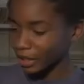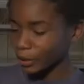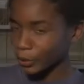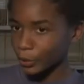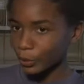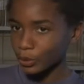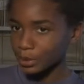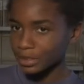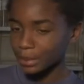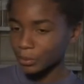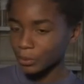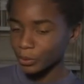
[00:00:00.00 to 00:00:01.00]
Eu
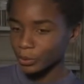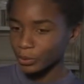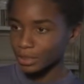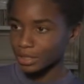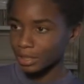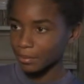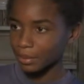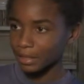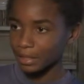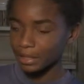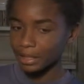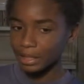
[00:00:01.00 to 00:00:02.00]
gostei muito de
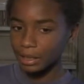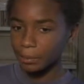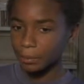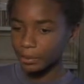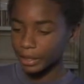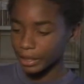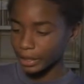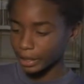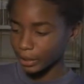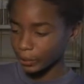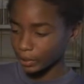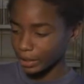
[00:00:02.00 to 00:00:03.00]
trabalhar aqui porque
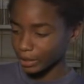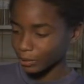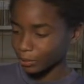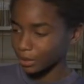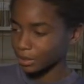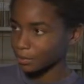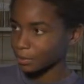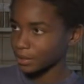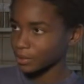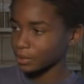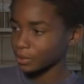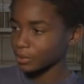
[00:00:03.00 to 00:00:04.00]
eu trato bem as
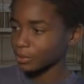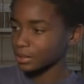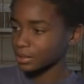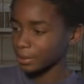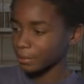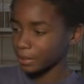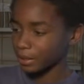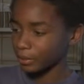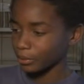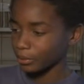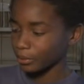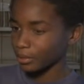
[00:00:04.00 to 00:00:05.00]
pessoas,
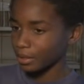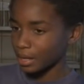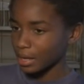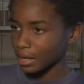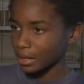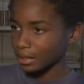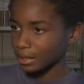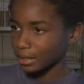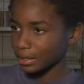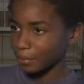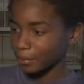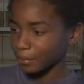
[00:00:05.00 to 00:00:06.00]
aprendo a
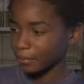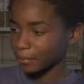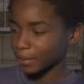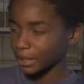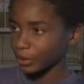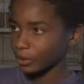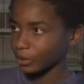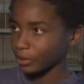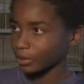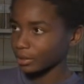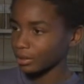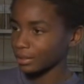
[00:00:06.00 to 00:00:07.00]
ler
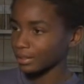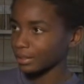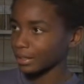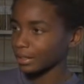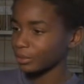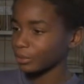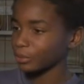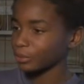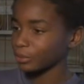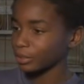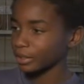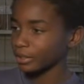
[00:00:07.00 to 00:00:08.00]
melhor
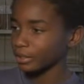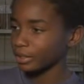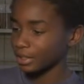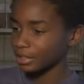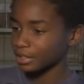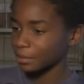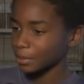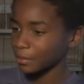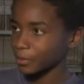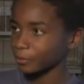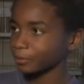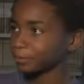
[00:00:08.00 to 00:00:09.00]
literatura, que é sempre bom.